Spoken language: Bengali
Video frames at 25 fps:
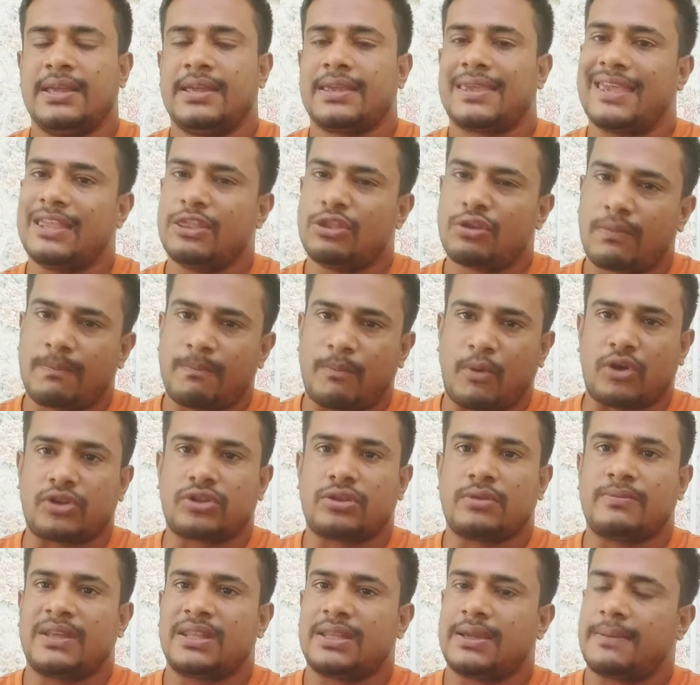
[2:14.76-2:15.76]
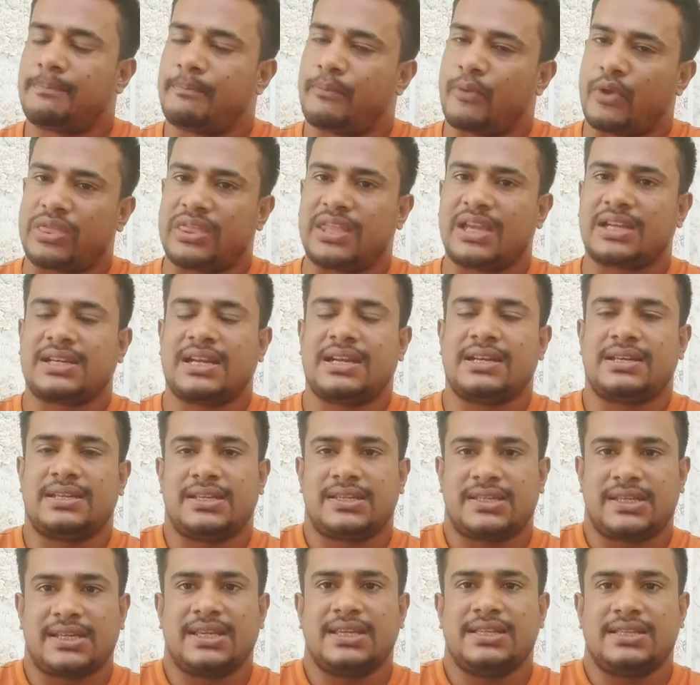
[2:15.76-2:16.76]
কিন্তু বর্তমানে প্রত্যেকটা
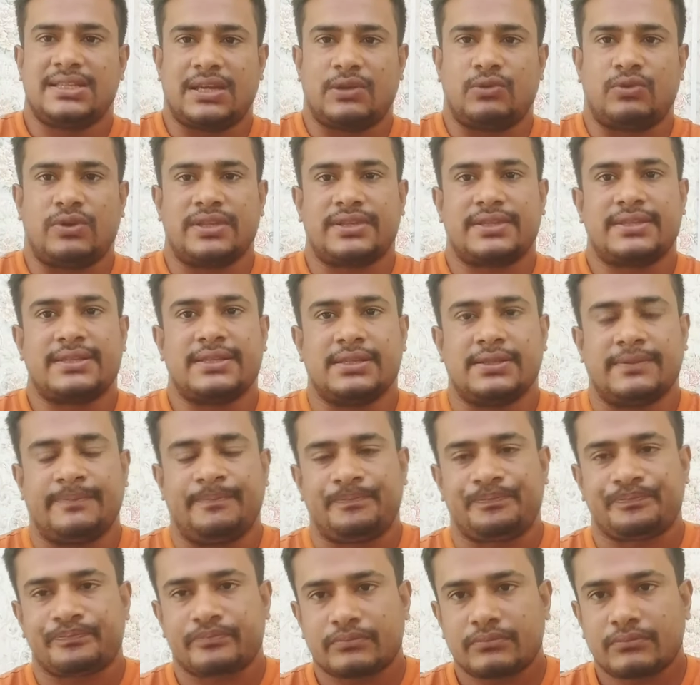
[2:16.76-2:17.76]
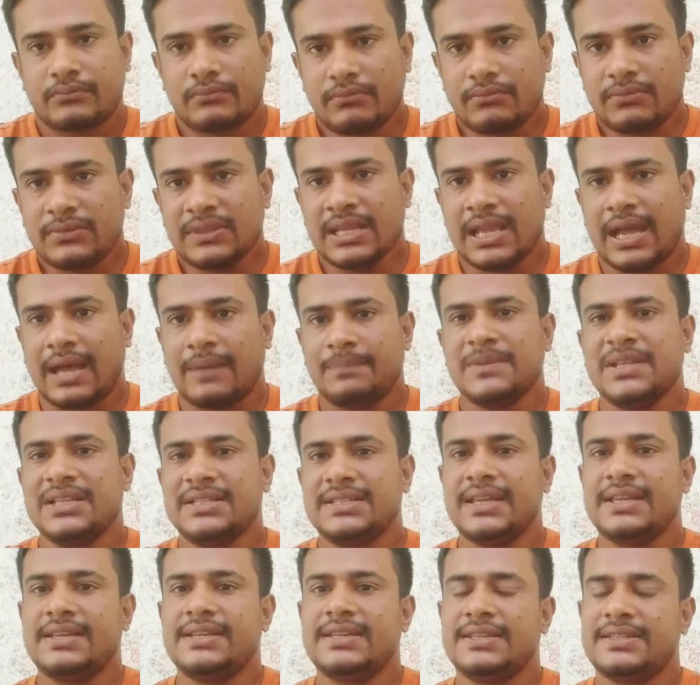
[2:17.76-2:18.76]
ডিস্ট্রিক্টেই চালু আছে আপনি
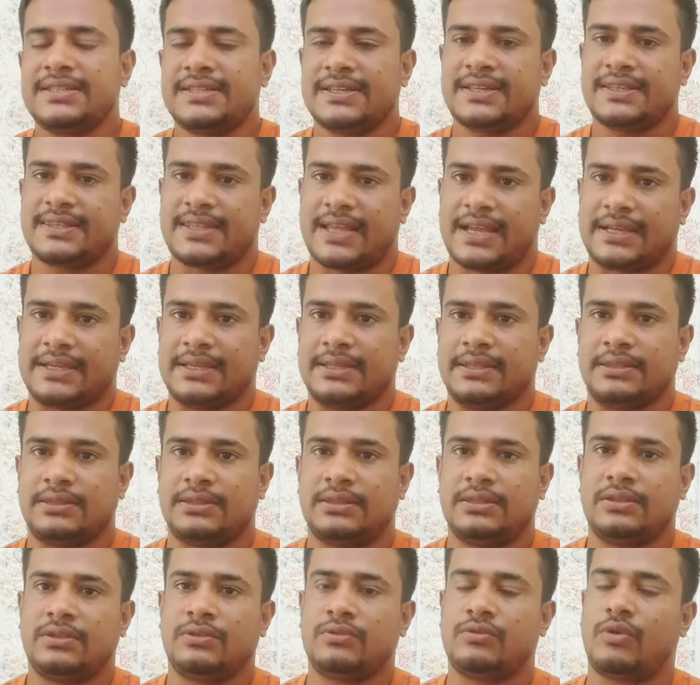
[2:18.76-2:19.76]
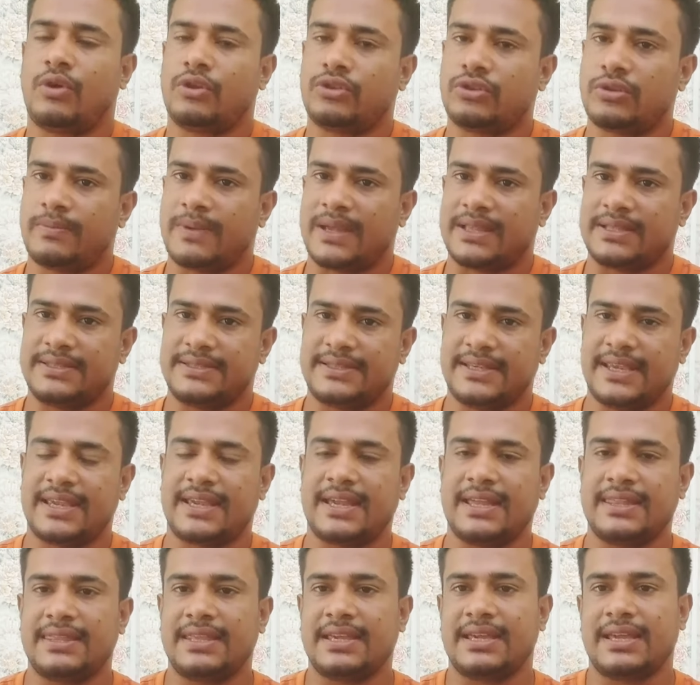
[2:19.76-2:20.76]
যেই ডিস্ট্রিক্টে থাকেন অথবা
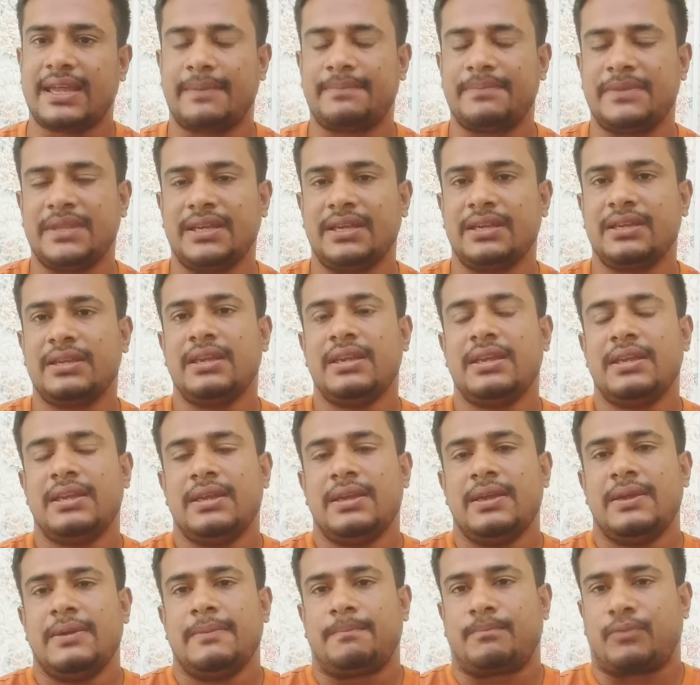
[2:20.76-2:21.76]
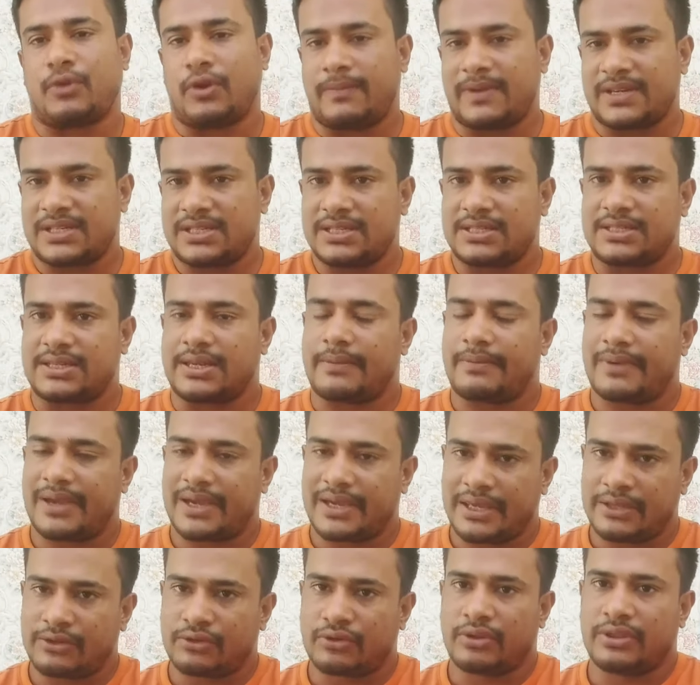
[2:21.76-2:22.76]
যেইখান থেকে আপনি প্রবাসী সেবা
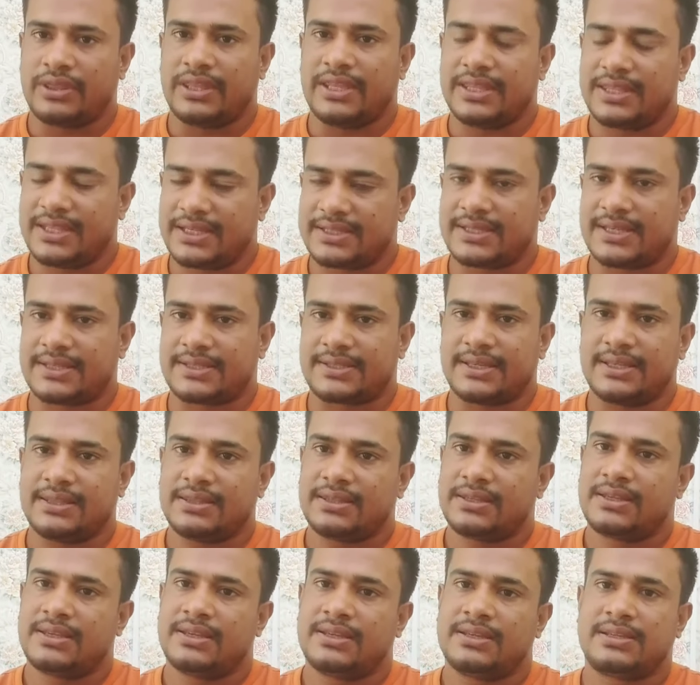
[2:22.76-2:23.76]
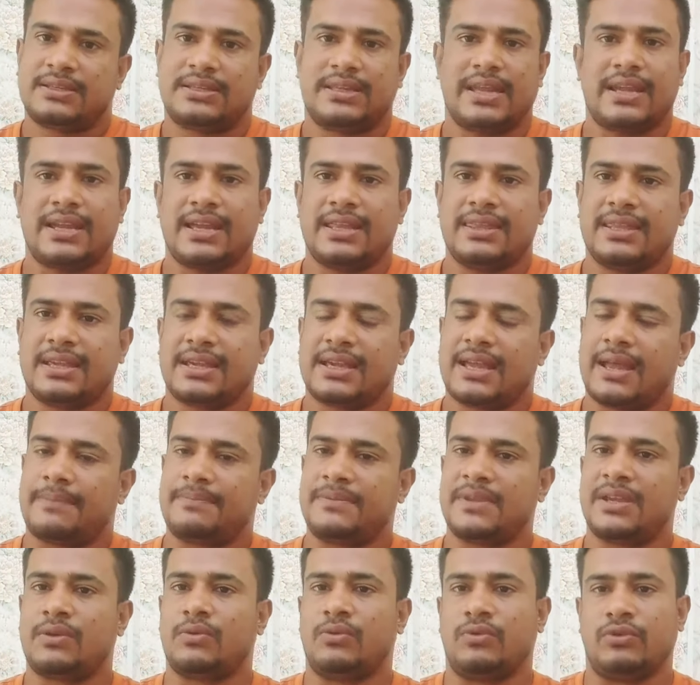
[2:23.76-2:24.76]
কেন্দ্র নিতে যাচ্ছেন সেইখান থেকে
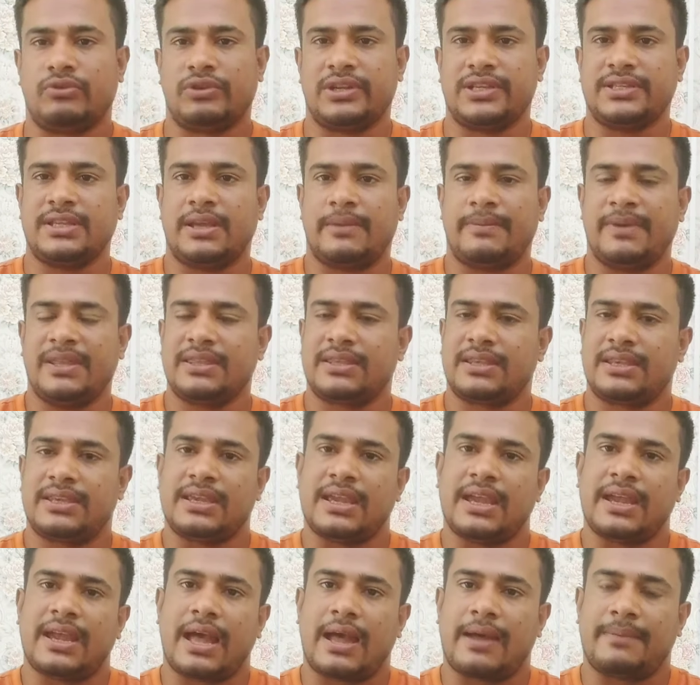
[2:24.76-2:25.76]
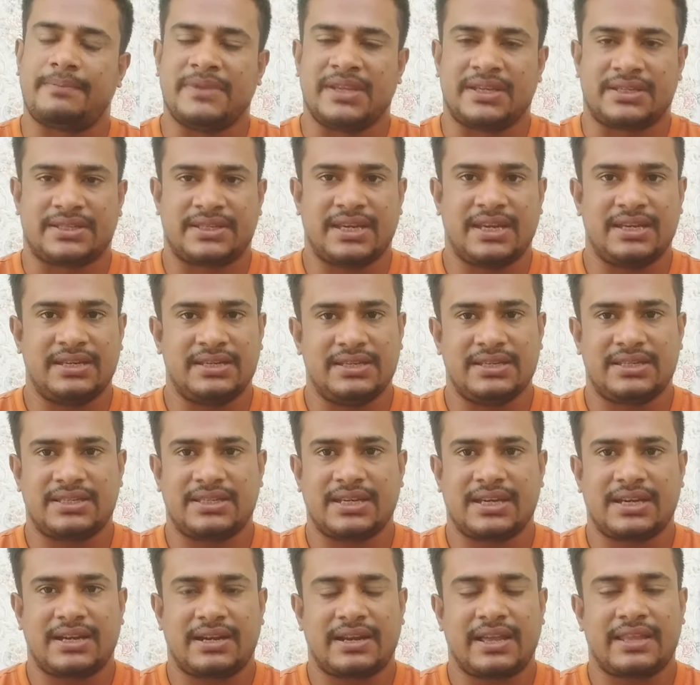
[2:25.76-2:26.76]
আপনি গুগলে যাবেন গিয়ে আপনি সেই
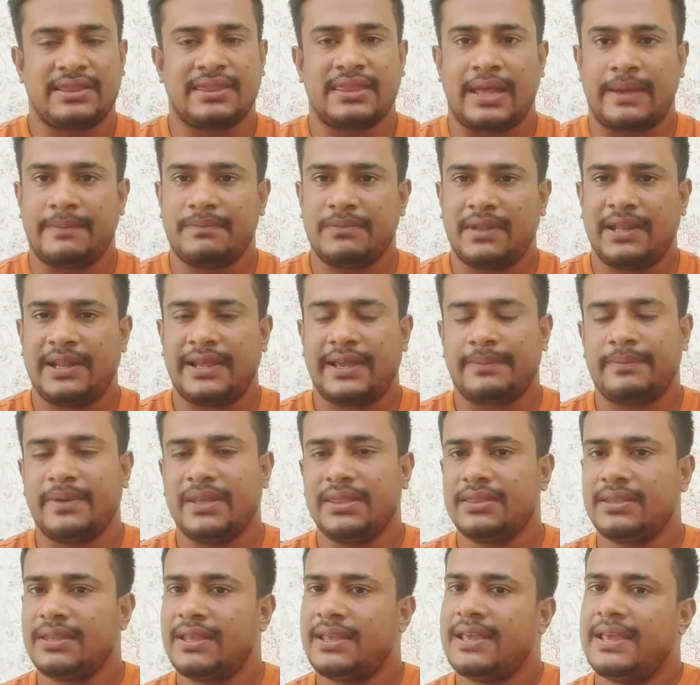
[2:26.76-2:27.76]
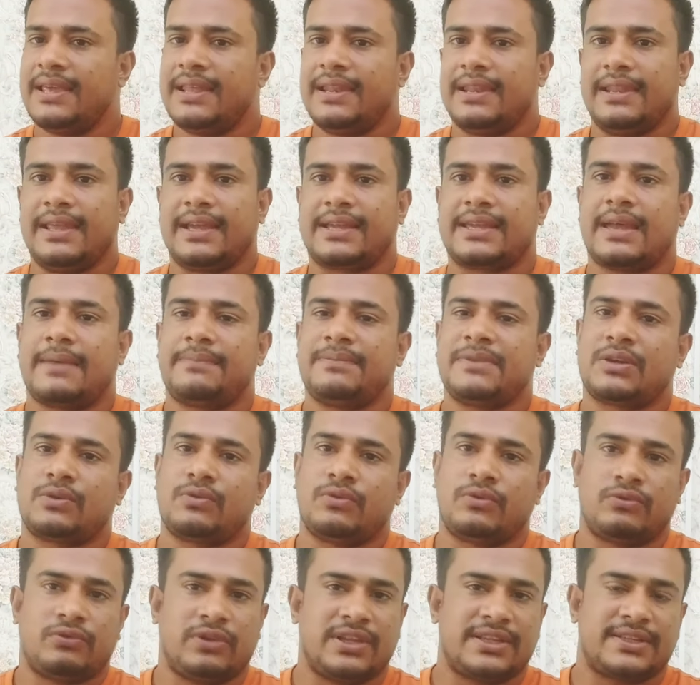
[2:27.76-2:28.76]
ডিস্ট্রিক্টের নাম লিখবেন লেখে আপনি
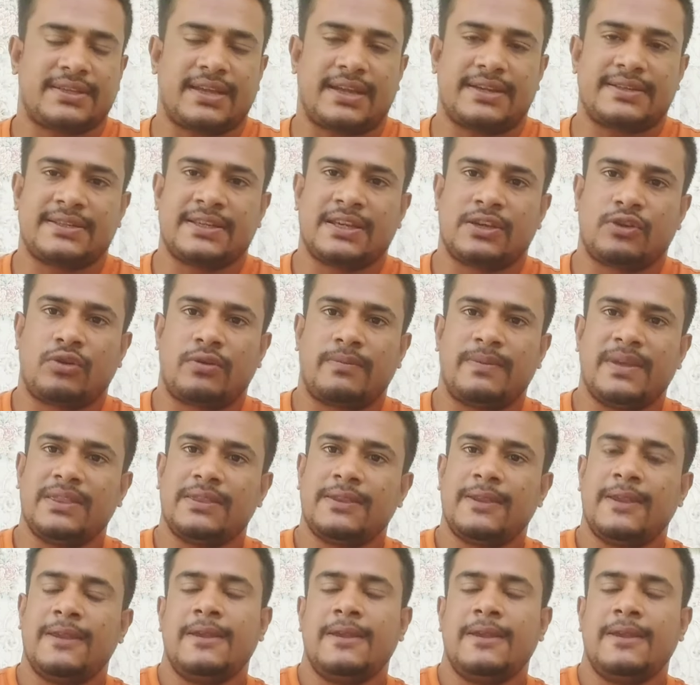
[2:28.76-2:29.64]
গুগলে সার্চিং করবেন